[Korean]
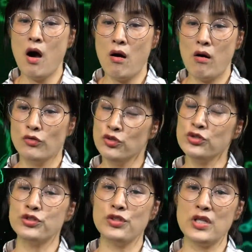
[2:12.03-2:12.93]
어,
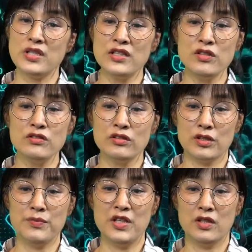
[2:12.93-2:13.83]
뉴스의 사전적
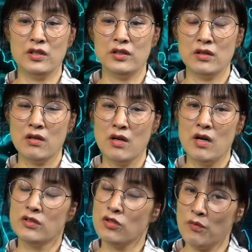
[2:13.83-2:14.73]
의미는
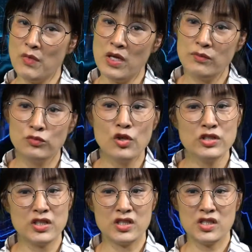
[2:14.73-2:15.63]
정말
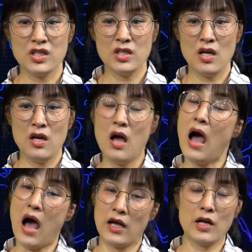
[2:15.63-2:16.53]
무엇인지
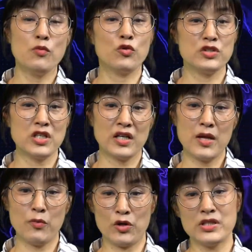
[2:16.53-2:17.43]
알아보고
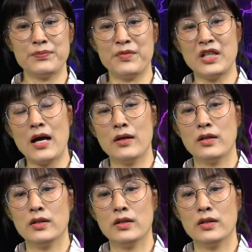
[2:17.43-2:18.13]
시작해 보겠습니다.